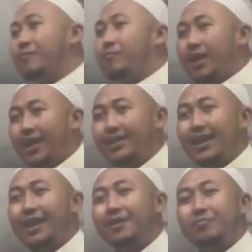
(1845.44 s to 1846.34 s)
mak
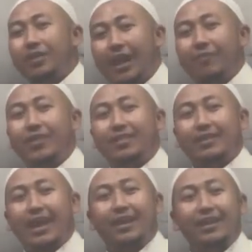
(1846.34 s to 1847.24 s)
yang
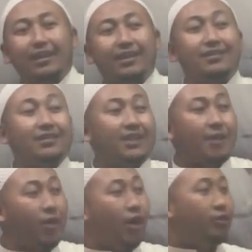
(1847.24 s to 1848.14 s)
melafatkan nih kak setiap
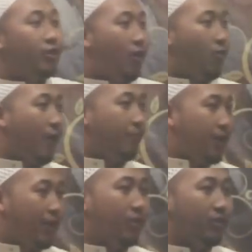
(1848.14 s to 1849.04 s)
Allahu
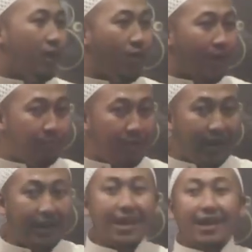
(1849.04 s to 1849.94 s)
Akbar, Allahu
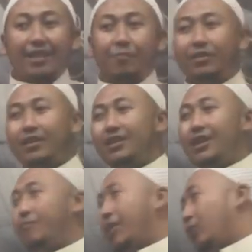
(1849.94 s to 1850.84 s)
Akbar. Tapi
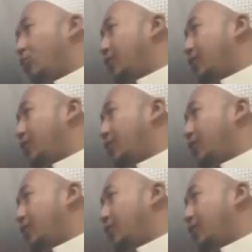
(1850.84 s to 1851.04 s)
ketika bangun